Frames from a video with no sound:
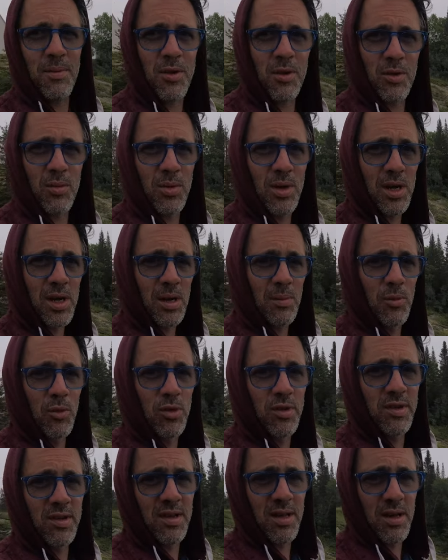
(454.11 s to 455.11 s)
surtout, il y a comme
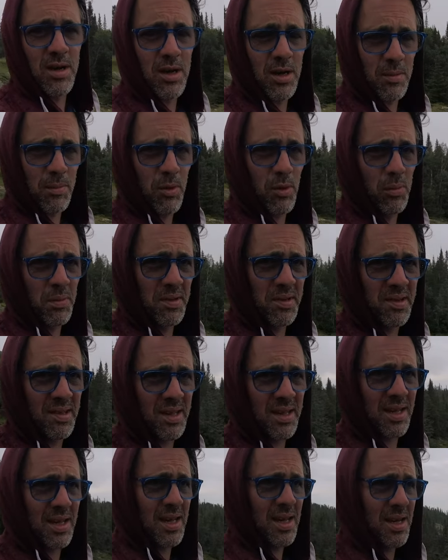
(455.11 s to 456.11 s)
aussi un beau petit
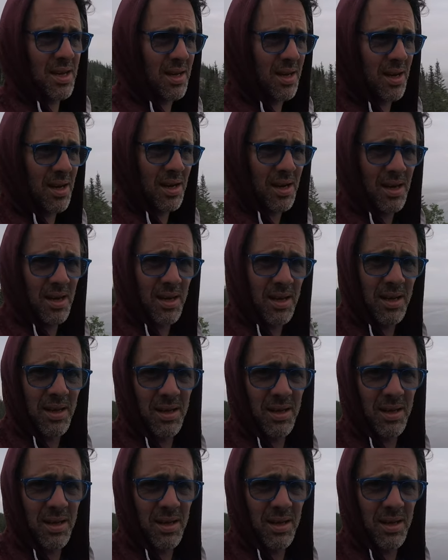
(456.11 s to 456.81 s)
quai. Euh,